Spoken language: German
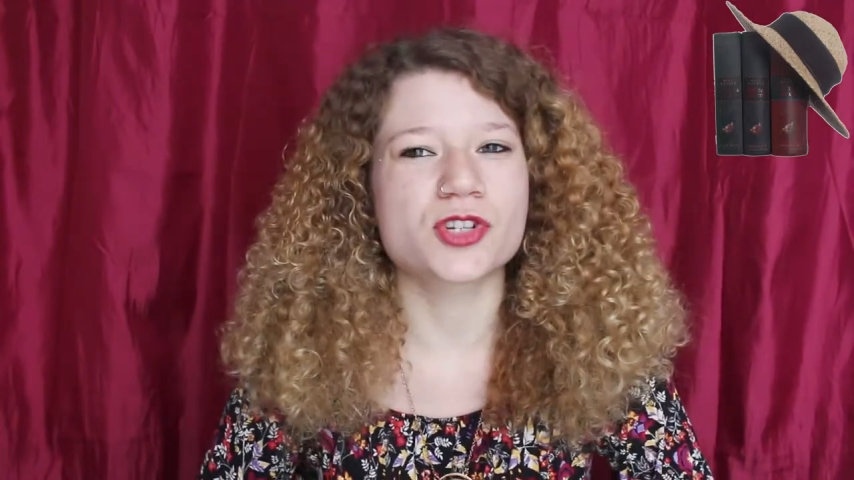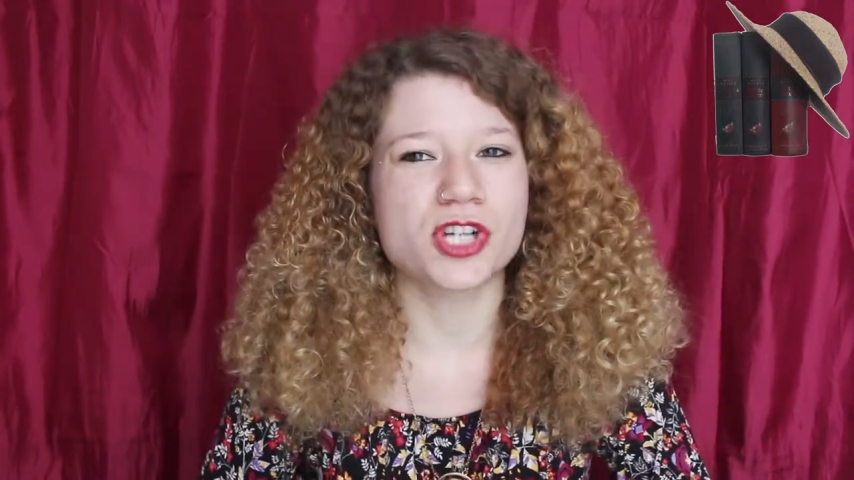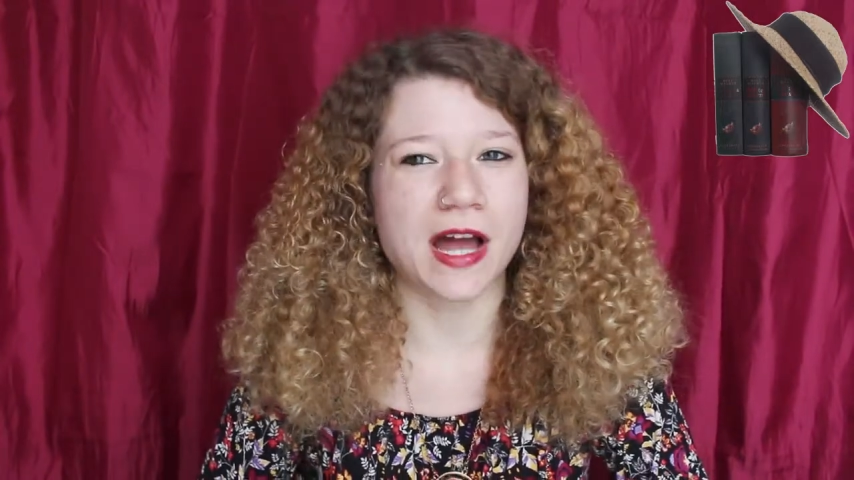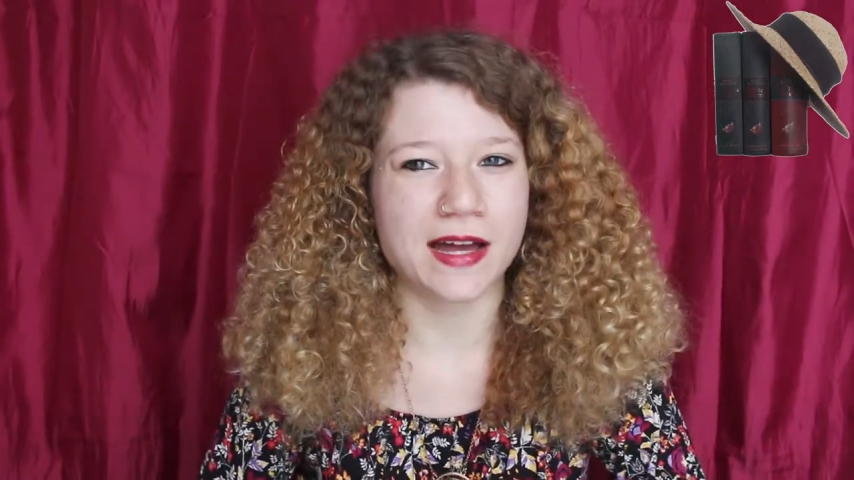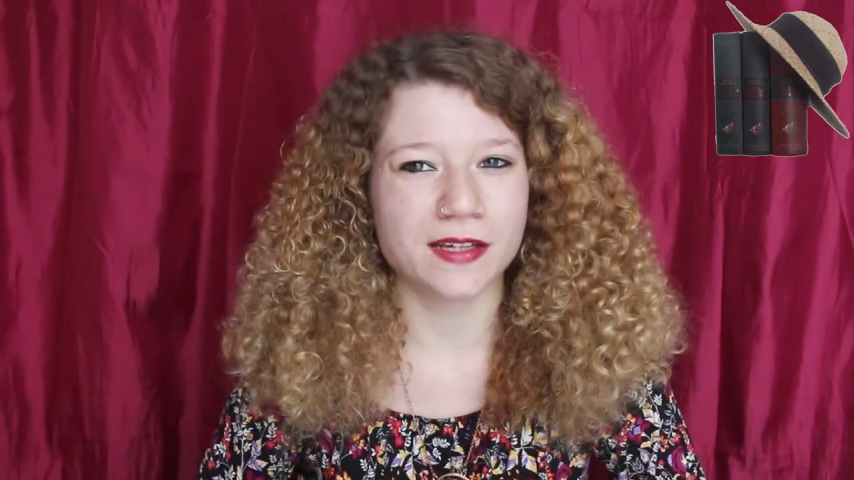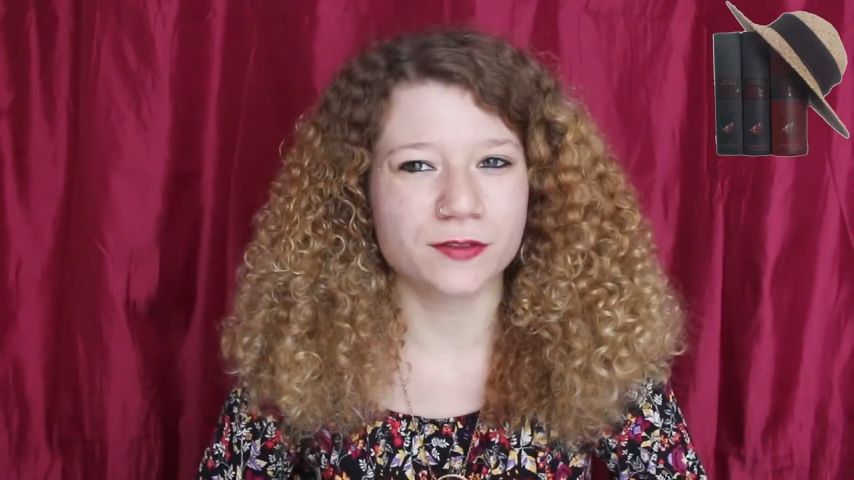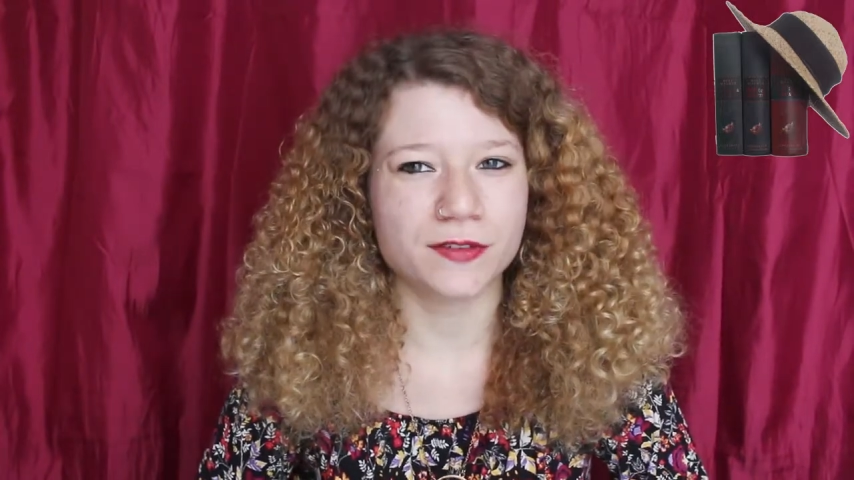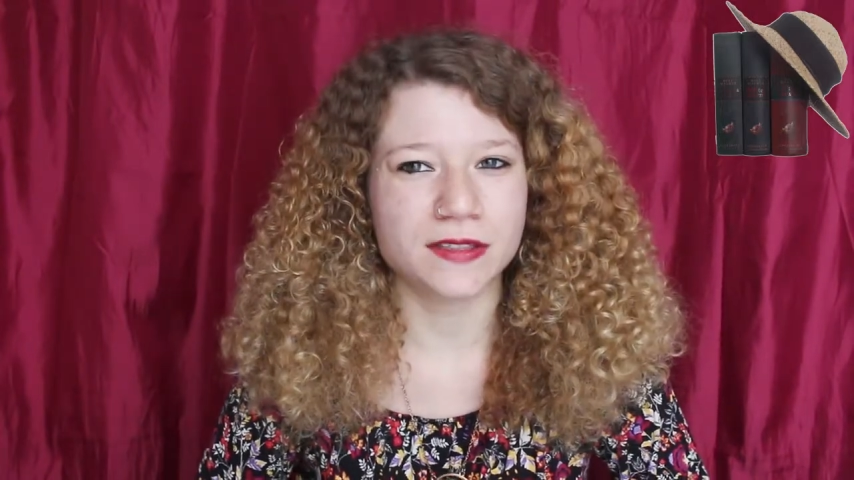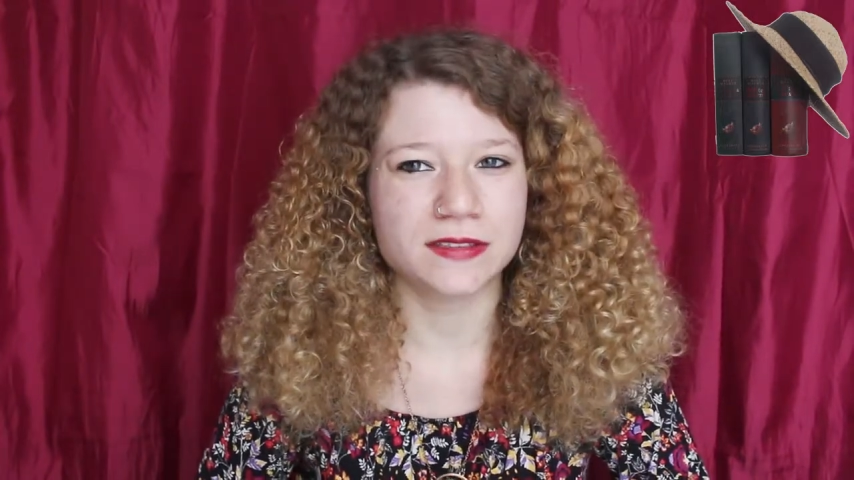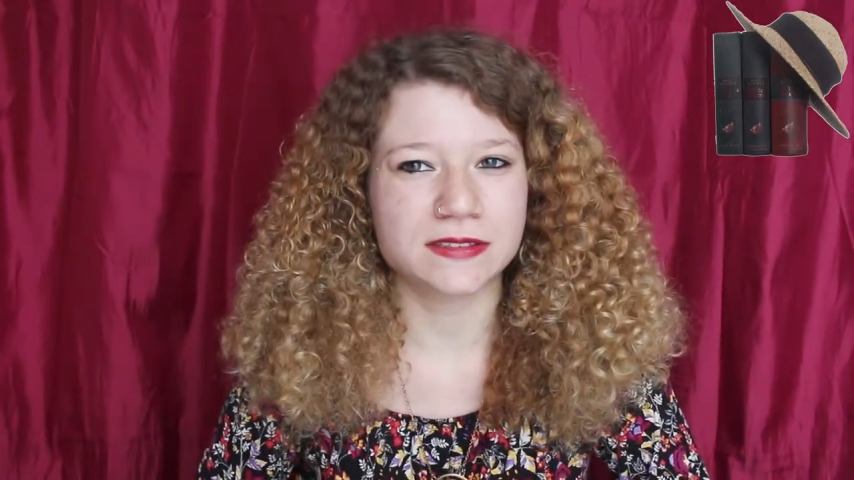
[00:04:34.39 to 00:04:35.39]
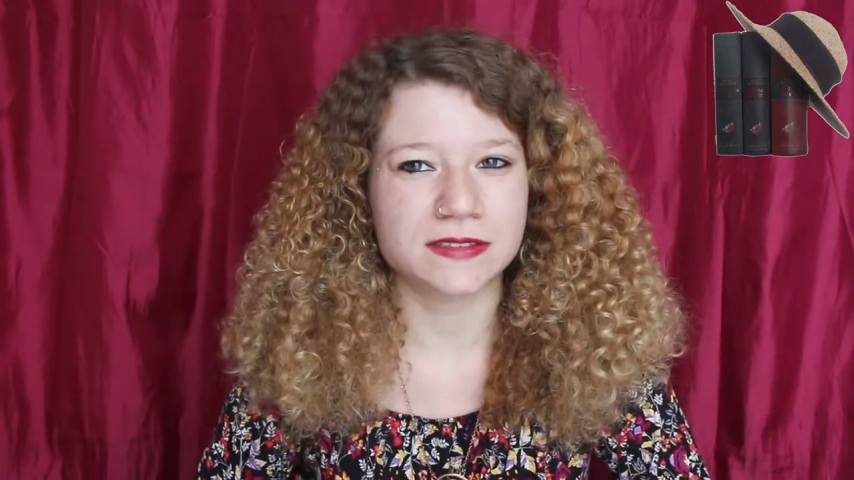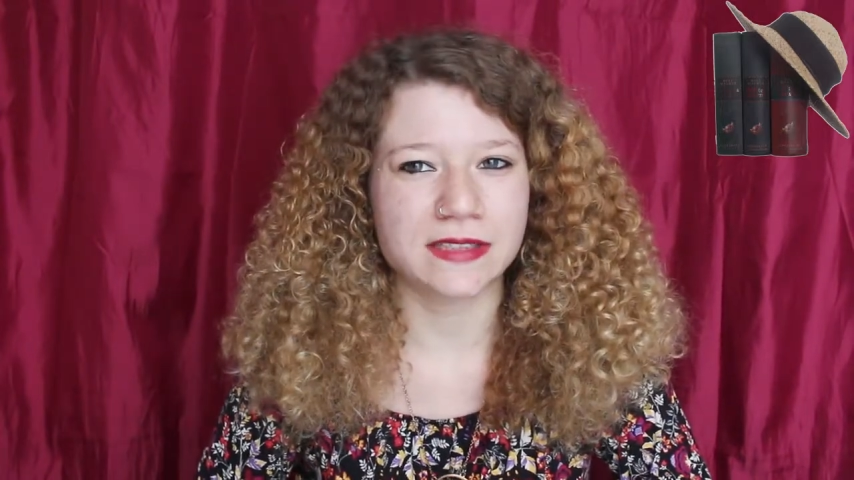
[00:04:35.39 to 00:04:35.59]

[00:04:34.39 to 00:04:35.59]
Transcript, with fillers: schade finde,